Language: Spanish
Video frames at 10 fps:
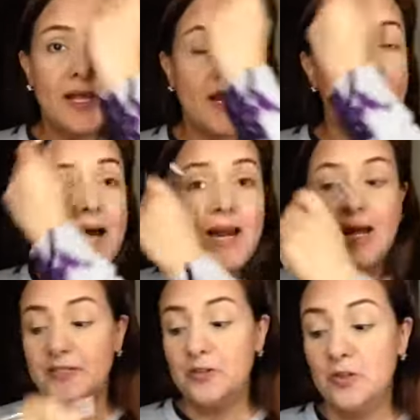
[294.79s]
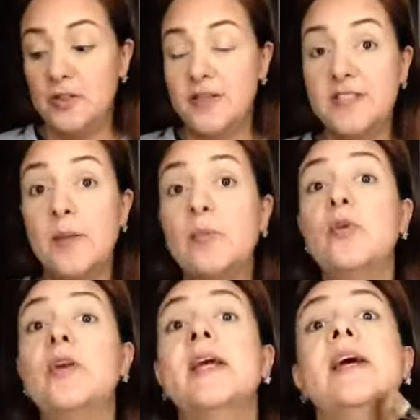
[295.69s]
cara, donde tienes que
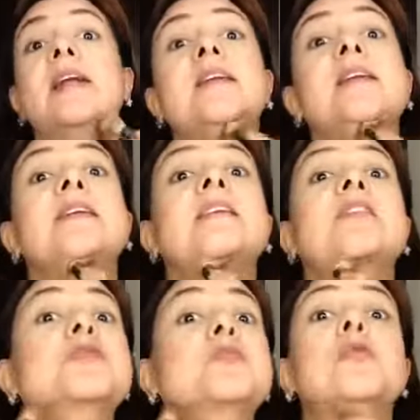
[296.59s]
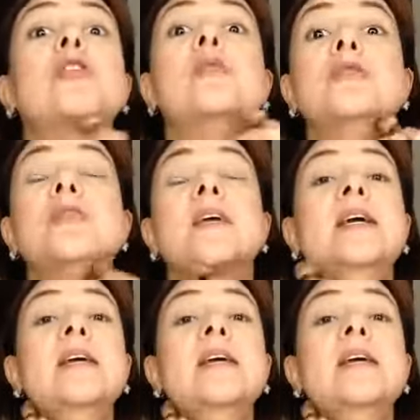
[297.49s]
poner los polvos, ¿ok?